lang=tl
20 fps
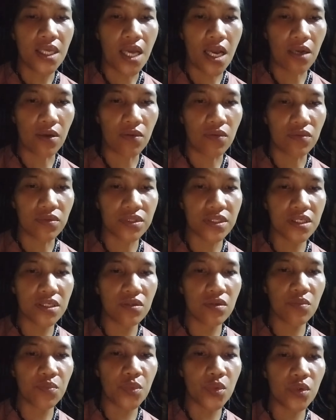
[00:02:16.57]
kung
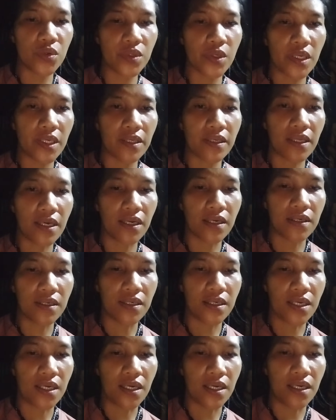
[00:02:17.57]
sino po yan ang
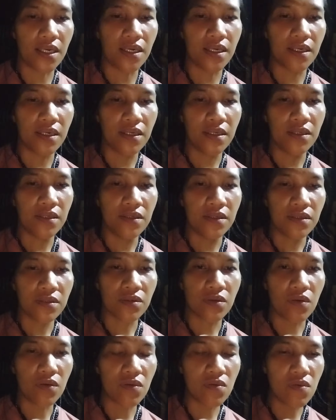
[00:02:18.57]
uh,
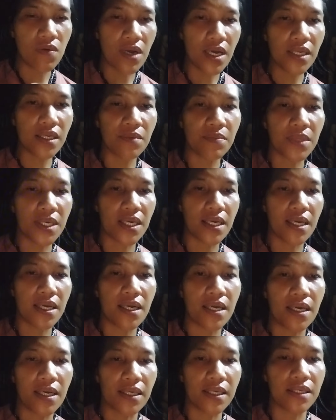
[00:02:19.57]
kukuha ng mga
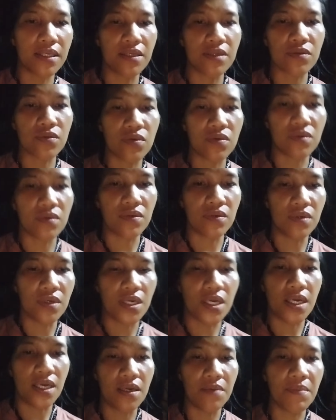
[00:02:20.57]
ganitong
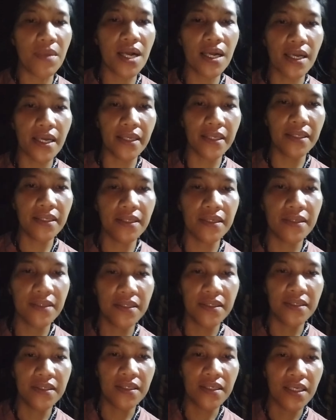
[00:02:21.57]
uh, bagay
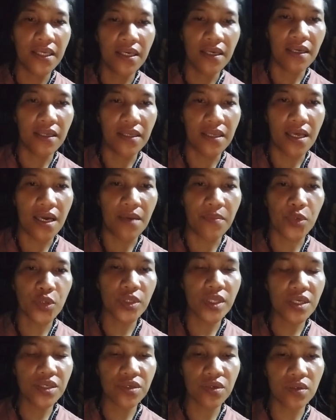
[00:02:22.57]
na
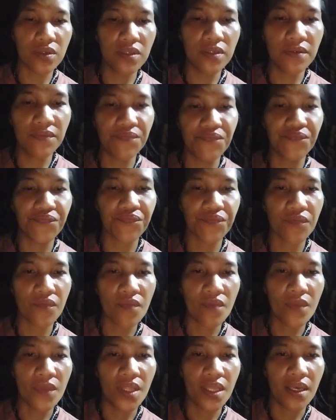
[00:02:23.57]
protection
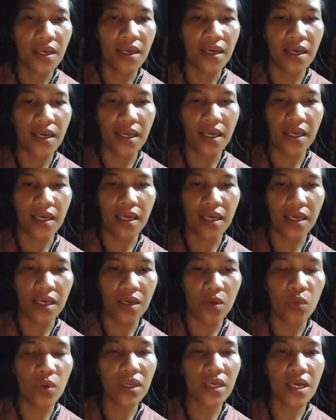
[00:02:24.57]

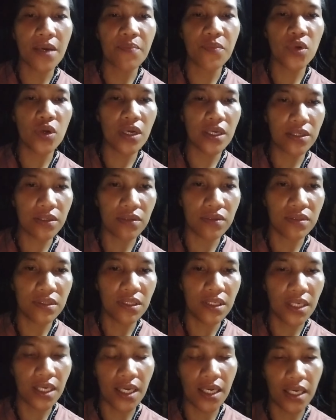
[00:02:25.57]
uh, welcome po kayo
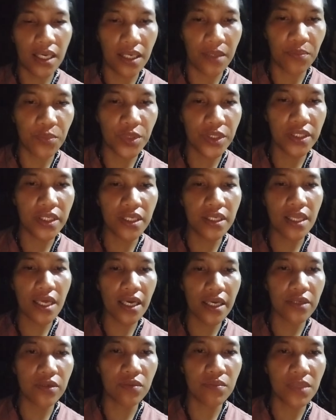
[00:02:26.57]
uh, pwede na
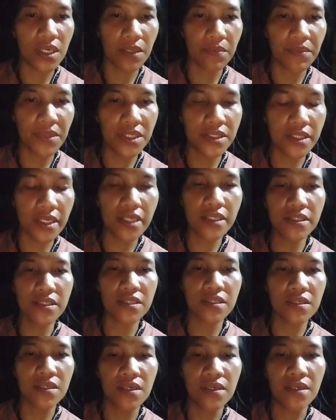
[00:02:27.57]
kayo mag
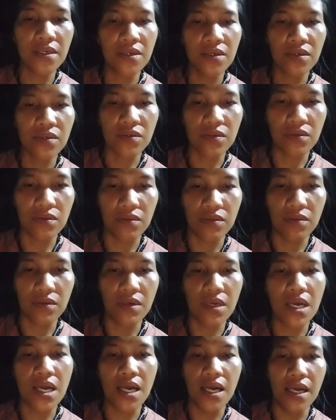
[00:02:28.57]
message kung
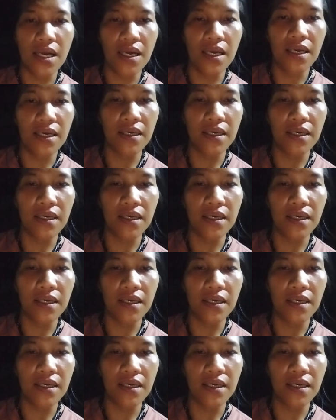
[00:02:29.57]
uh, ah,